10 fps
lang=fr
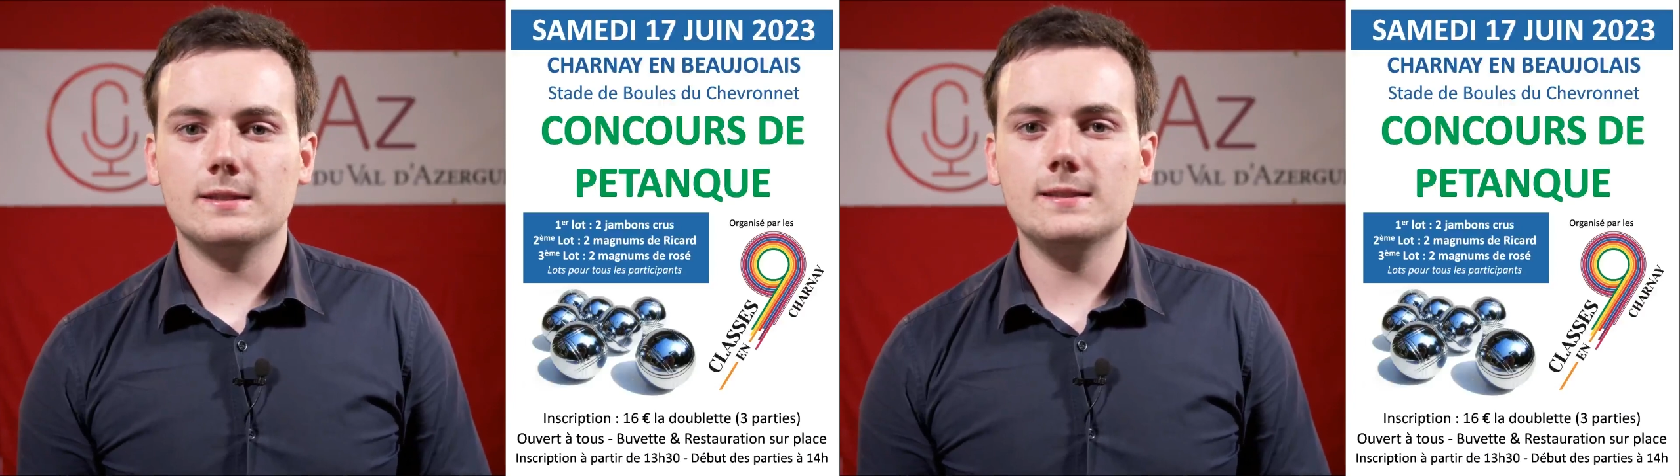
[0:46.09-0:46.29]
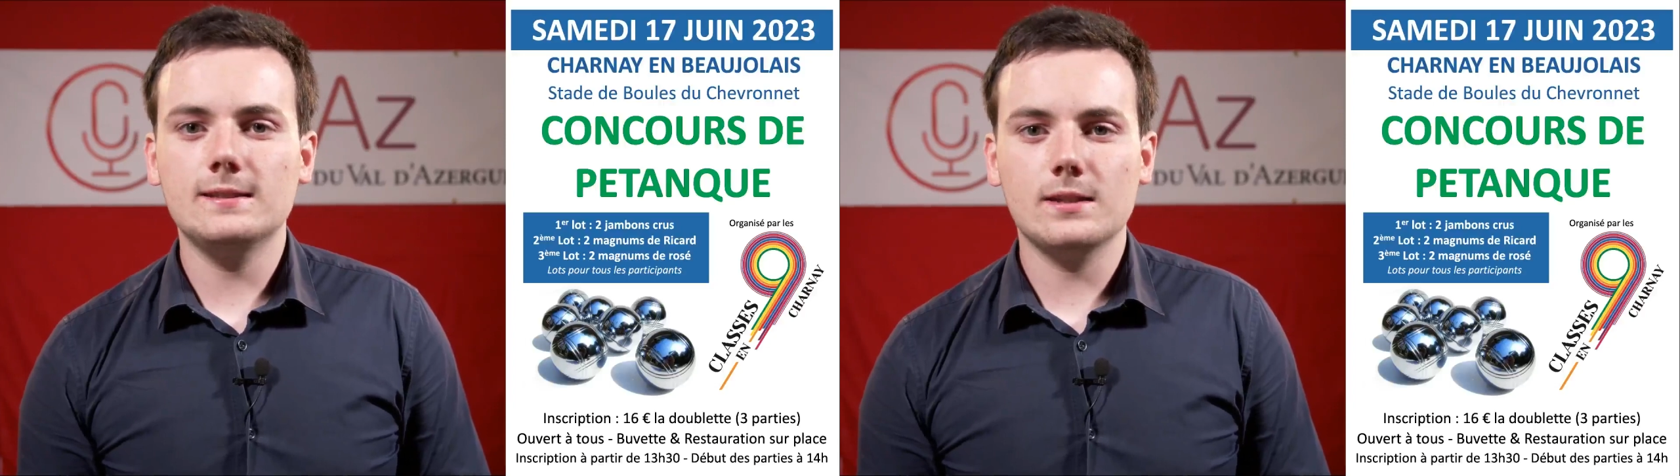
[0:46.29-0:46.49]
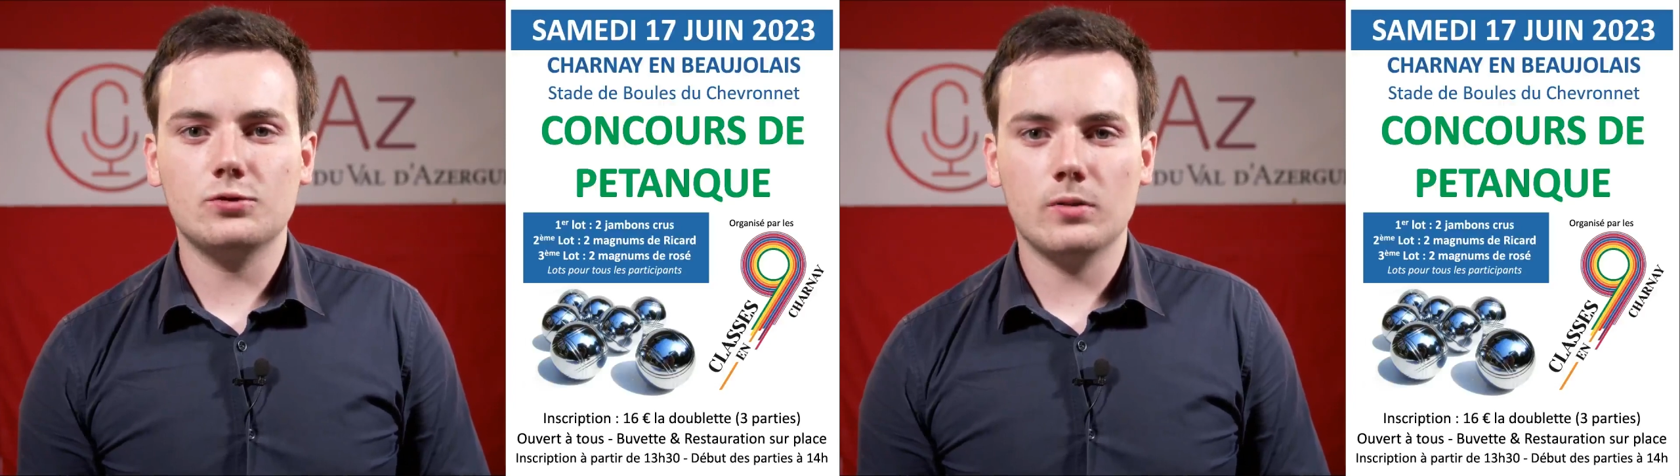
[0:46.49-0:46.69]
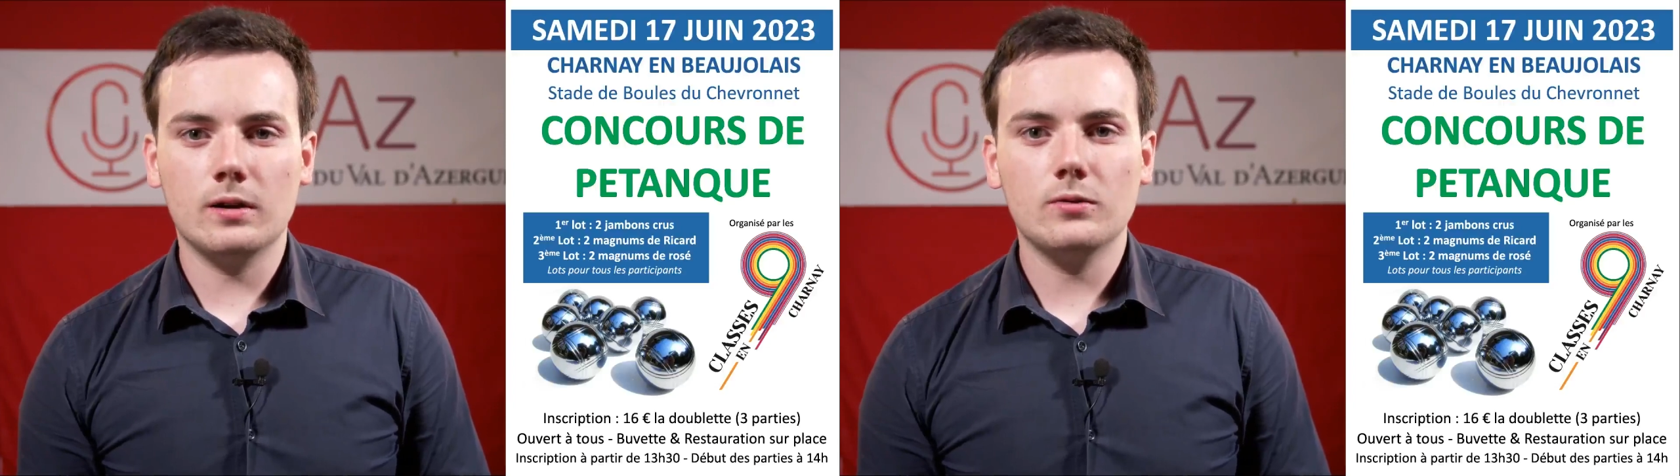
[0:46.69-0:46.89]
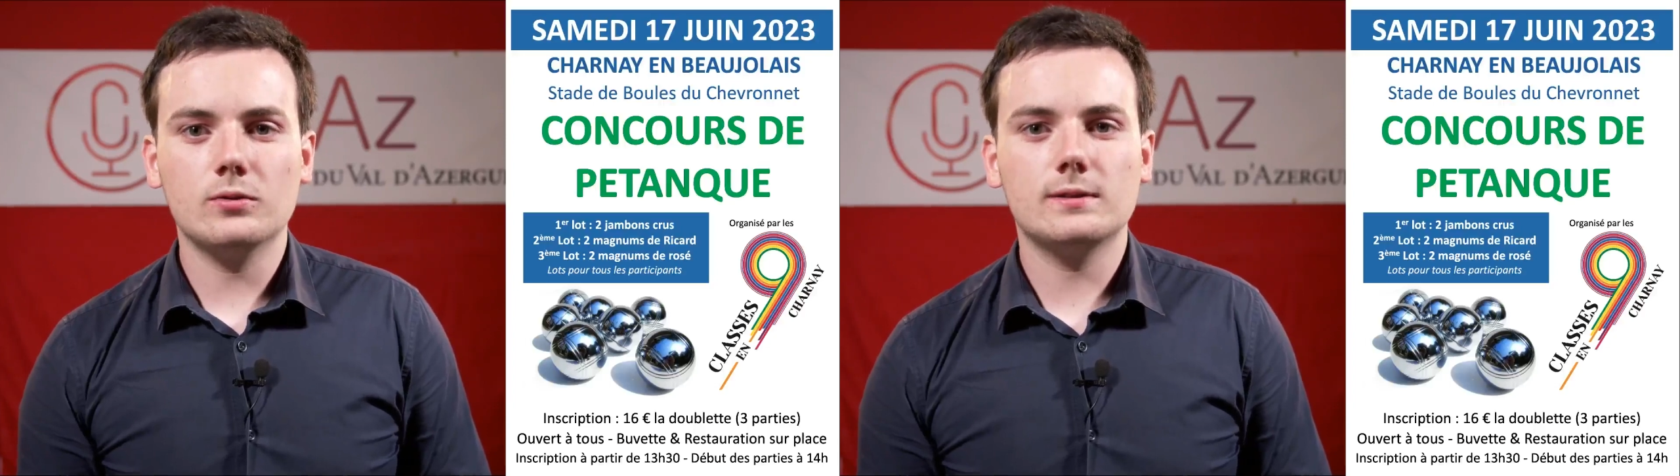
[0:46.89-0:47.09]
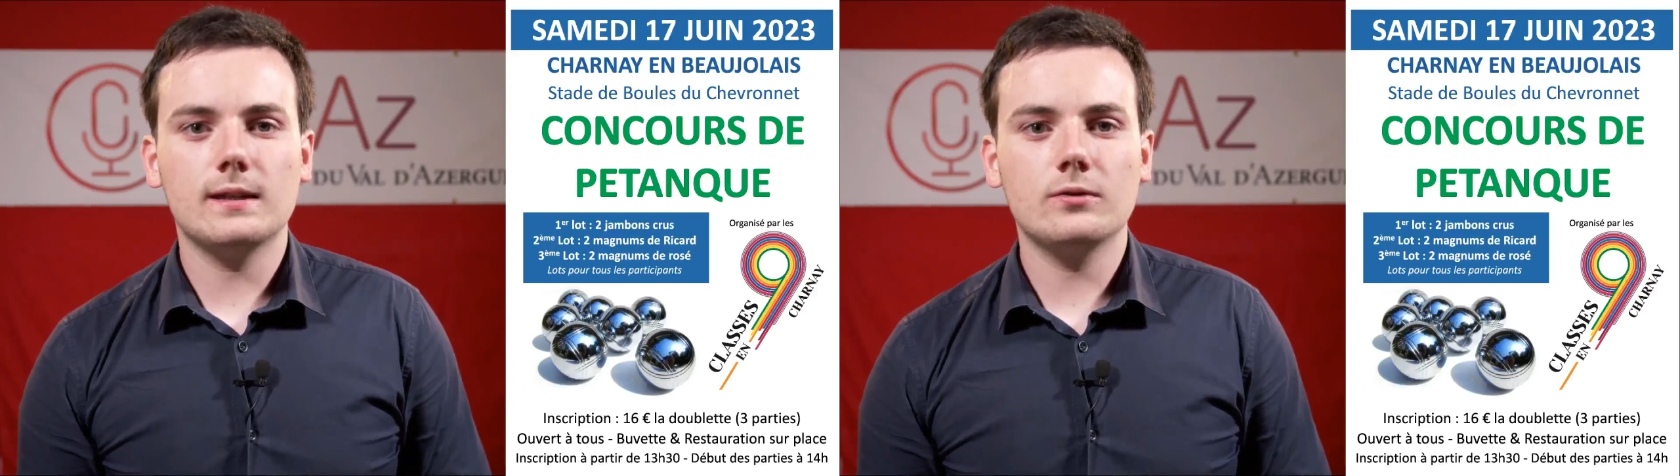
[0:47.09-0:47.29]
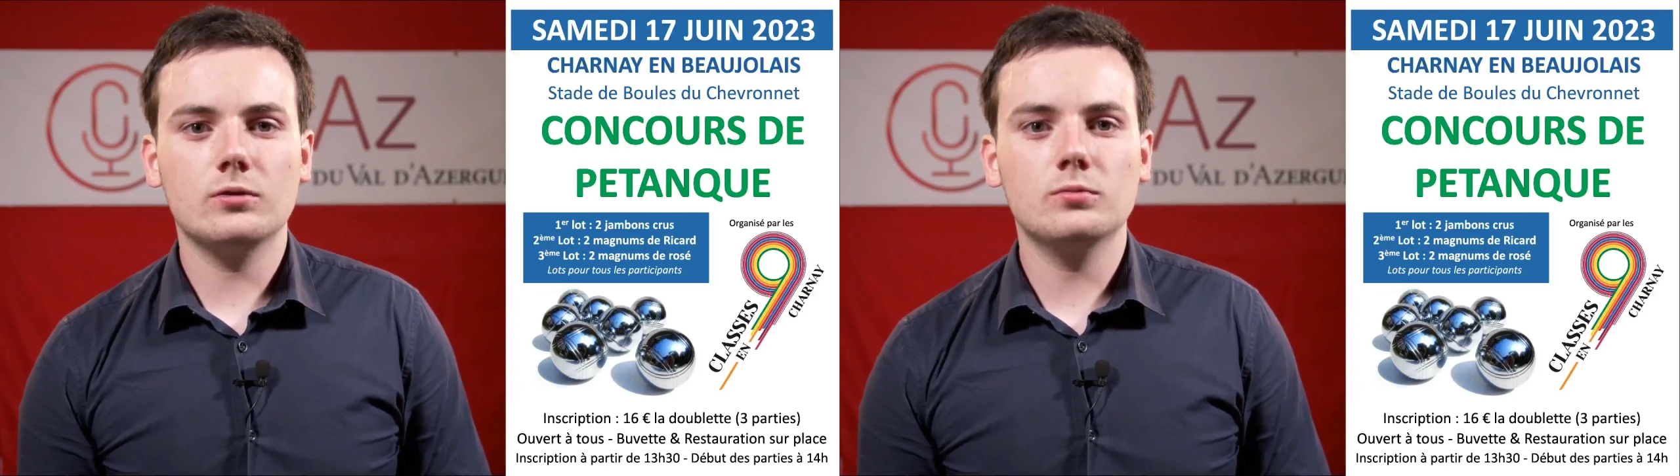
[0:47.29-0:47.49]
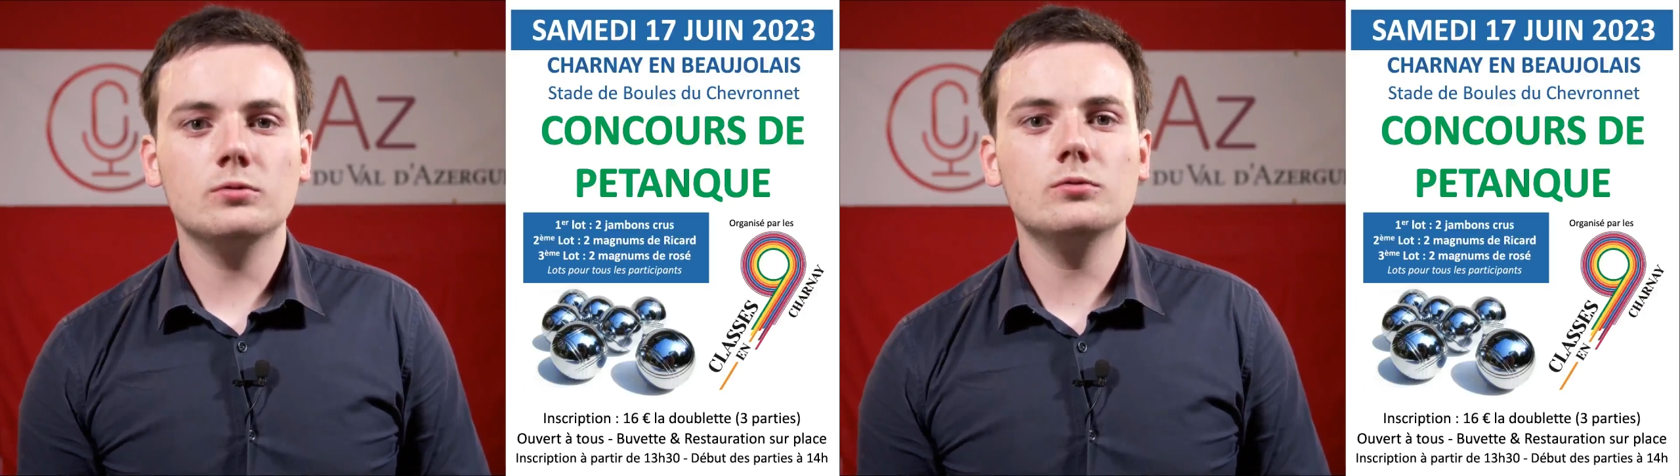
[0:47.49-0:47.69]
17 juin au stade
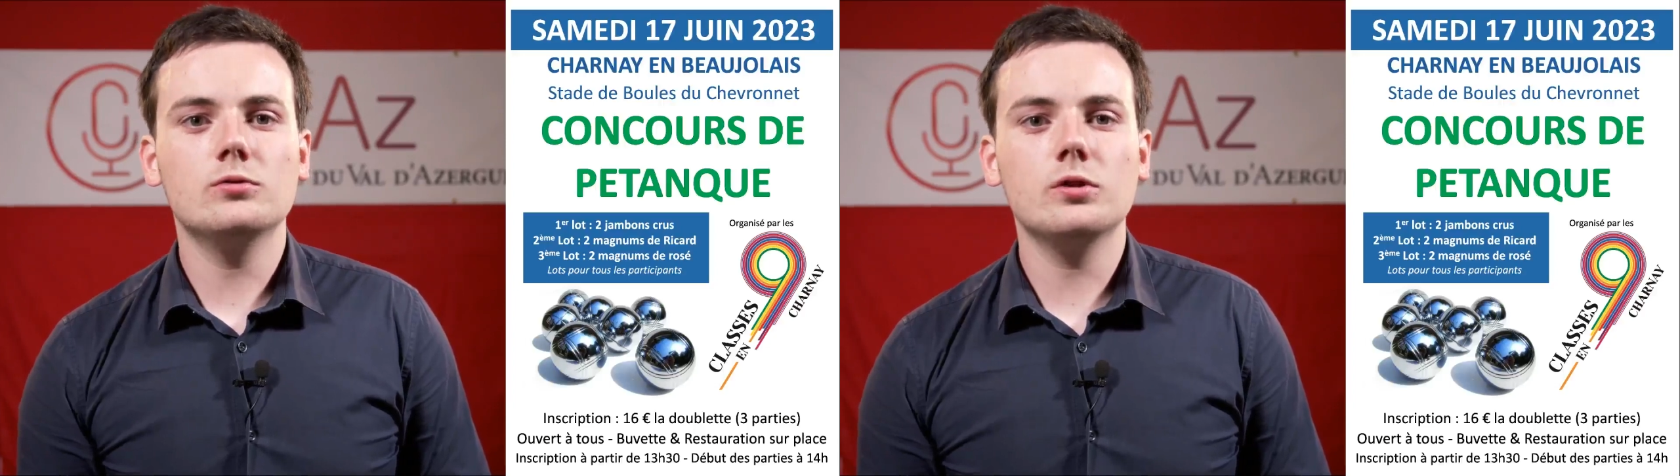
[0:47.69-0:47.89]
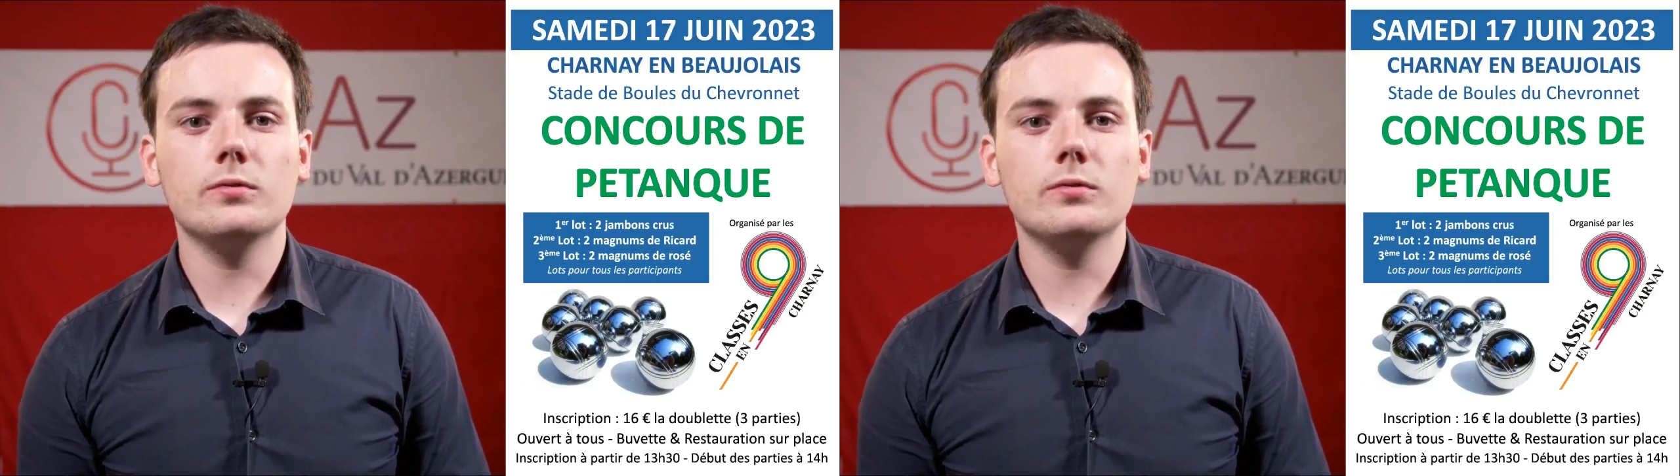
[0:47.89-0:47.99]
de boules du